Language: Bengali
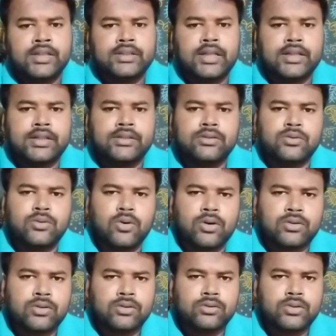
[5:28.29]
তাহলে কিন্তু
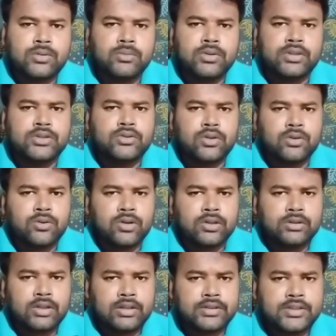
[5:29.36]
গণতন্ত্র বলতে
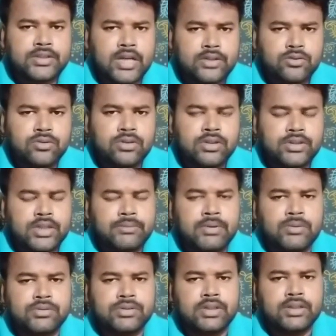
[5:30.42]
জনগণের দ্বারা যে শাসন সেই
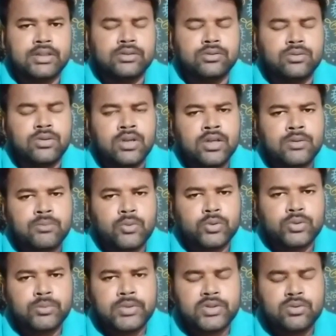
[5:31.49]
ব্যবস্থাটা কিন্তু
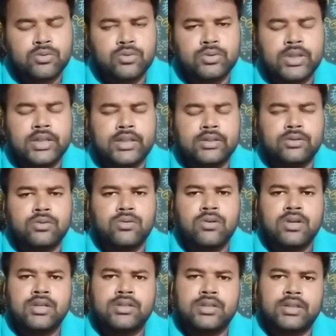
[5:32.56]
প্রথমে শুরুতেই কিন্তু
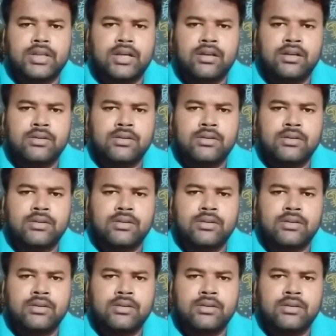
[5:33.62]
সেটা